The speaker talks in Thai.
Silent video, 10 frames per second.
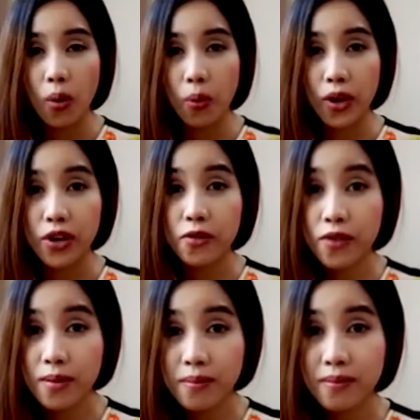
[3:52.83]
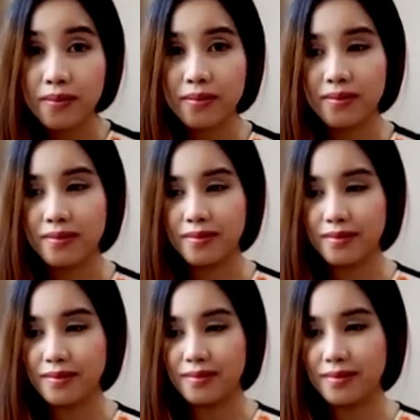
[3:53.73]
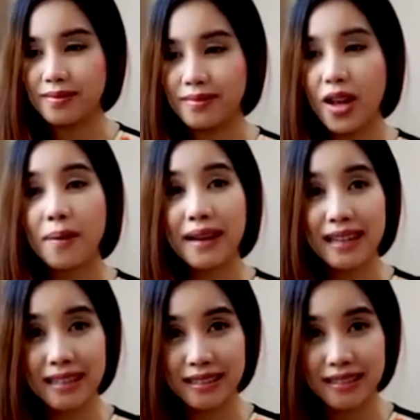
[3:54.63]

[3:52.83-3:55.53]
Where are you from ตอบค่ะ